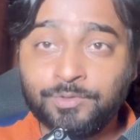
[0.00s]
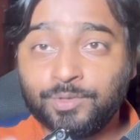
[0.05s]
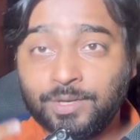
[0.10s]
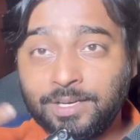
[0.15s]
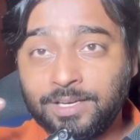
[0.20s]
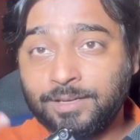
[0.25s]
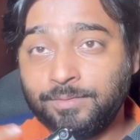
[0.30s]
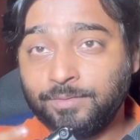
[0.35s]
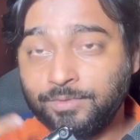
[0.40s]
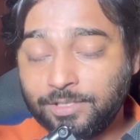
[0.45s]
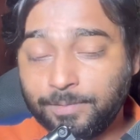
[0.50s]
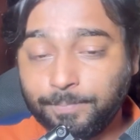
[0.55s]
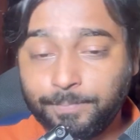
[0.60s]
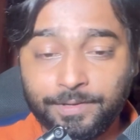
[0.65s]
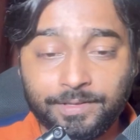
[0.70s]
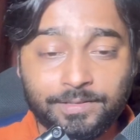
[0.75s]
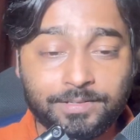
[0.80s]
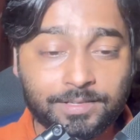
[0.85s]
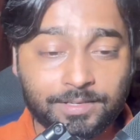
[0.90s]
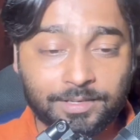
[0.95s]
जो है ना मुझे
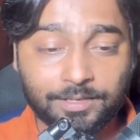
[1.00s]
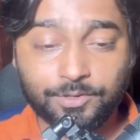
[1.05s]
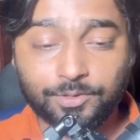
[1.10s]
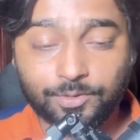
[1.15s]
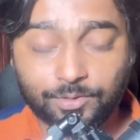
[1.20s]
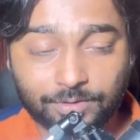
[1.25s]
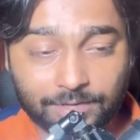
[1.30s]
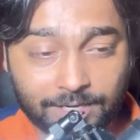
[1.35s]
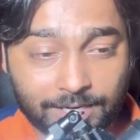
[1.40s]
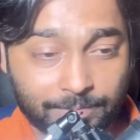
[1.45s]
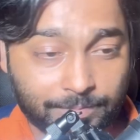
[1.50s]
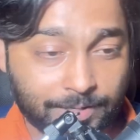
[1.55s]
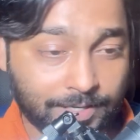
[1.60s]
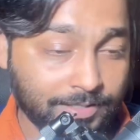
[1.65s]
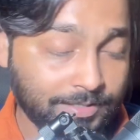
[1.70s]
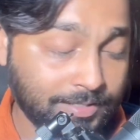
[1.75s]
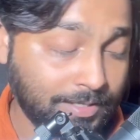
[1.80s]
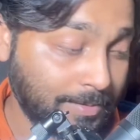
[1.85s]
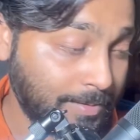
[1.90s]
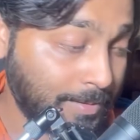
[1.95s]
पीछे नहीं छोड़ रहा है भाई
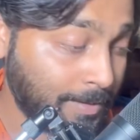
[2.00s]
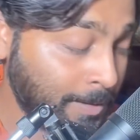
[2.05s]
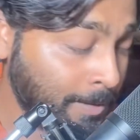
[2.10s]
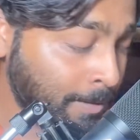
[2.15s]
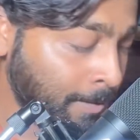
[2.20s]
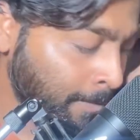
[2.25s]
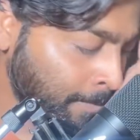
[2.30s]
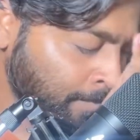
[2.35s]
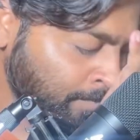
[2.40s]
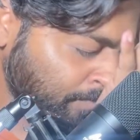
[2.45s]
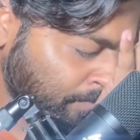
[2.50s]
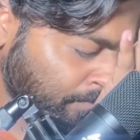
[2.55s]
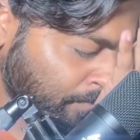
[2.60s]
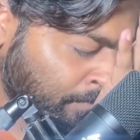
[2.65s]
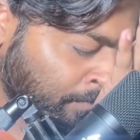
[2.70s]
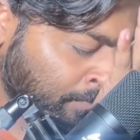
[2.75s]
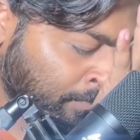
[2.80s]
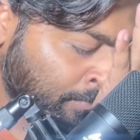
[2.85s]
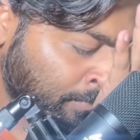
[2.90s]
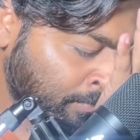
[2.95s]
साहब
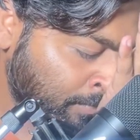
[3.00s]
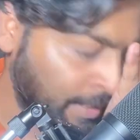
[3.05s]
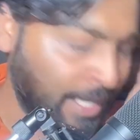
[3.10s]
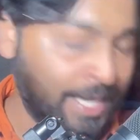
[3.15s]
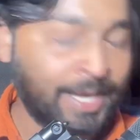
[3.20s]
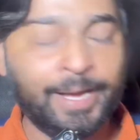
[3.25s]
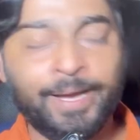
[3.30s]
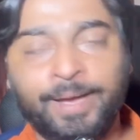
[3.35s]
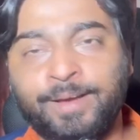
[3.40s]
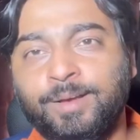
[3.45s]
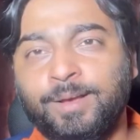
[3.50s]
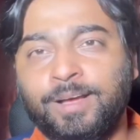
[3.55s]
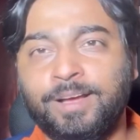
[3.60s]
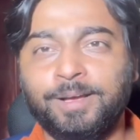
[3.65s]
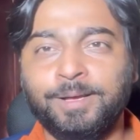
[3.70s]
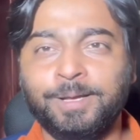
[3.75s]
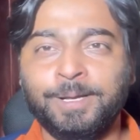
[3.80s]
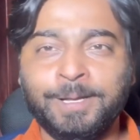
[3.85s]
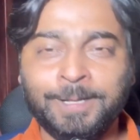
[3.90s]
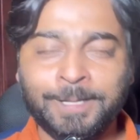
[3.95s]
हम्म,
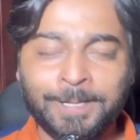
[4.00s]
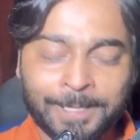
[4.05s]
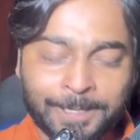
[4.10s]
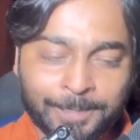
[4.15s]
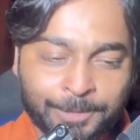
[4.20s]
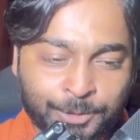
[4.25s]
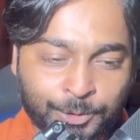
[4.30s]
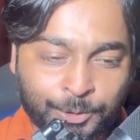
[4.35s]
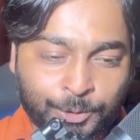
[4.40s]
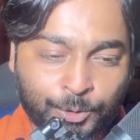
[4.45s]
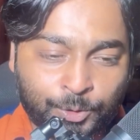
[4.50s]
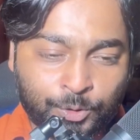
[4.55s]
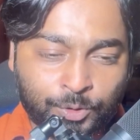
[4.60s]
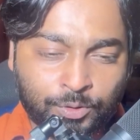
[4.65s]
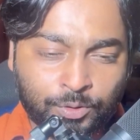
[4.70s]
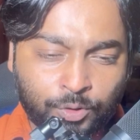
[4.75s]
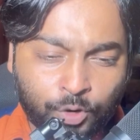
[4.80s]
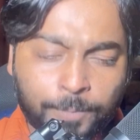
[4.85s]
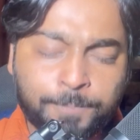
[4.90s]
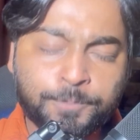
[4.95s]
हाँ। तो
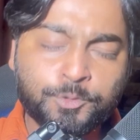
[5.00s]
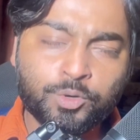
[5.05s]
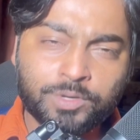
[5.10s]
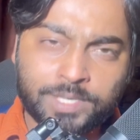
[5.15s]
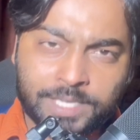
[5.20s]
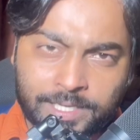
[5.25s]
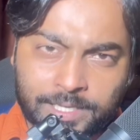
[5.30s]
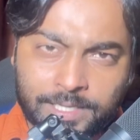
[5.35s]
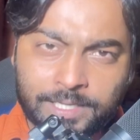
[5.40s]
होप्स हो कि